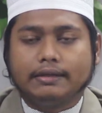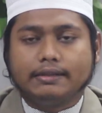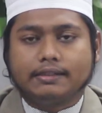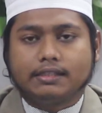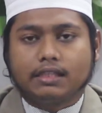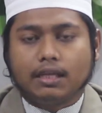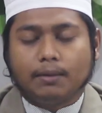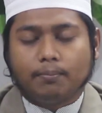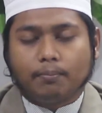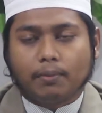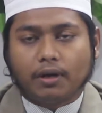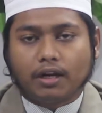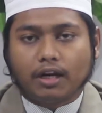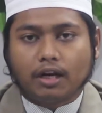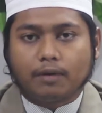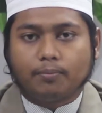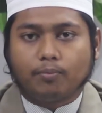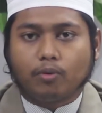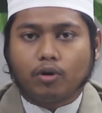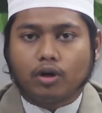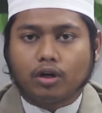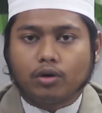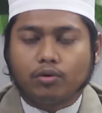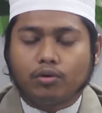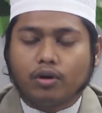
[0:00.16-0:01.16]
ইসলাম মানার
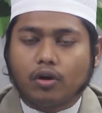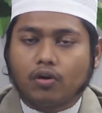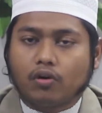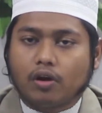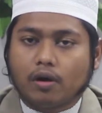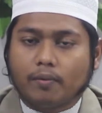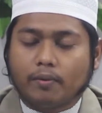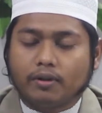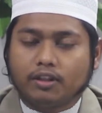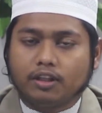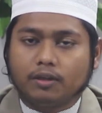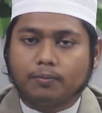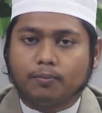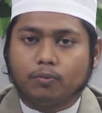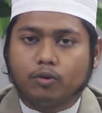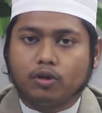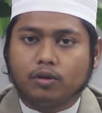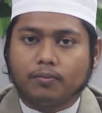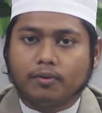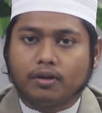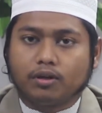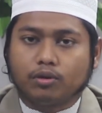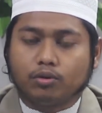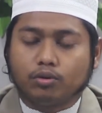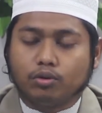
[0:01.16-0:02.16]
পরেও কেন আমাদের
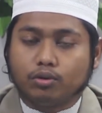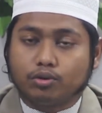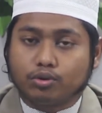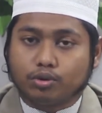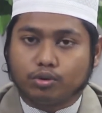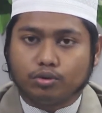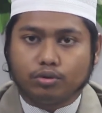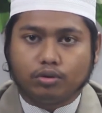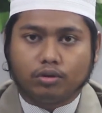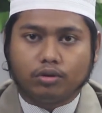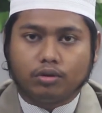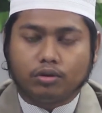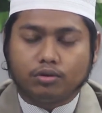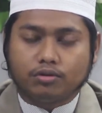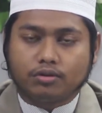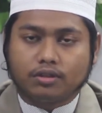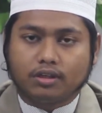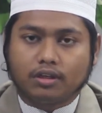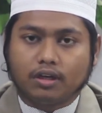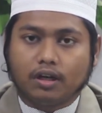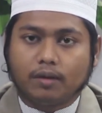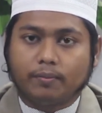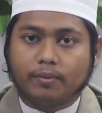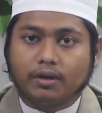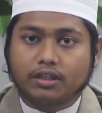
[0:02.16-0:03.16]
পরিবারগুলো সুন্দর
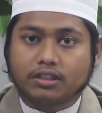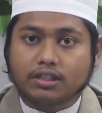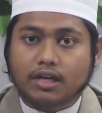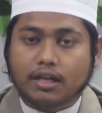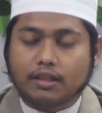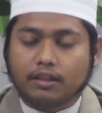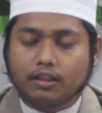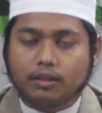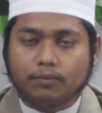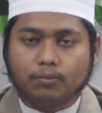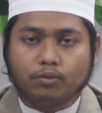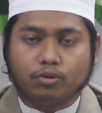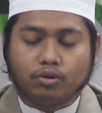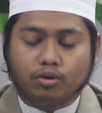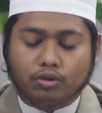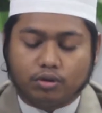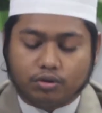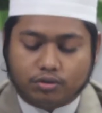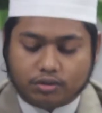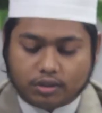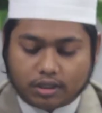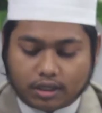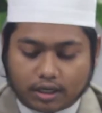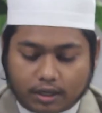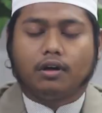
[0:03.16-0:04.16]
হচ্ছে না বা শান্তিপূর্ণ
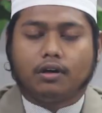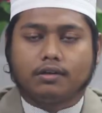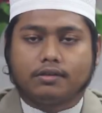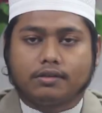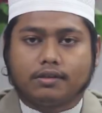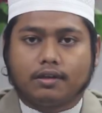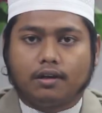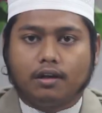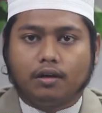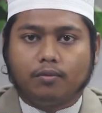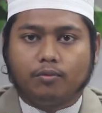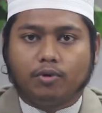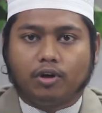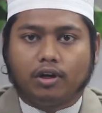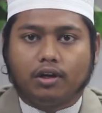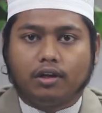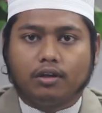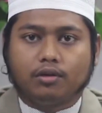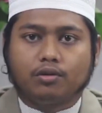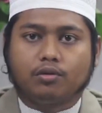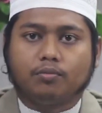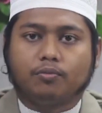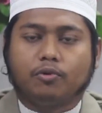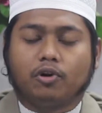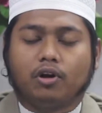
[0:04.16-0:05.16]
হচ্ছে না আসসালামু
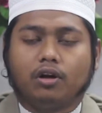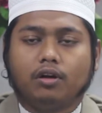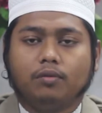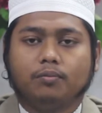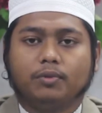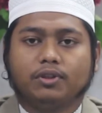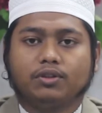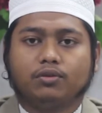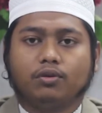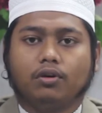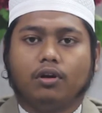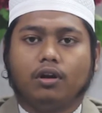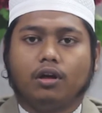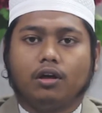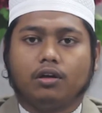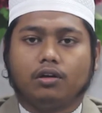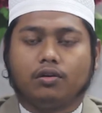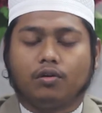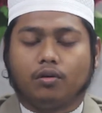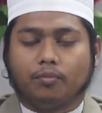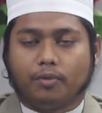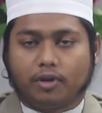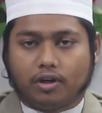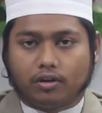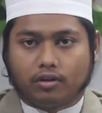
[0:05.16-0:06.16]
আলাইকুম রহমতুল্লাহ
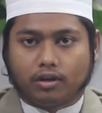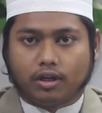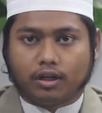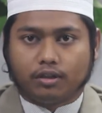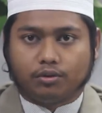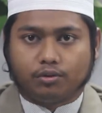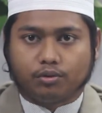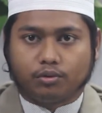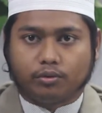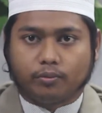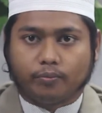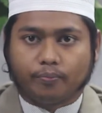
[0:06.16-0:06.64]
বারকাত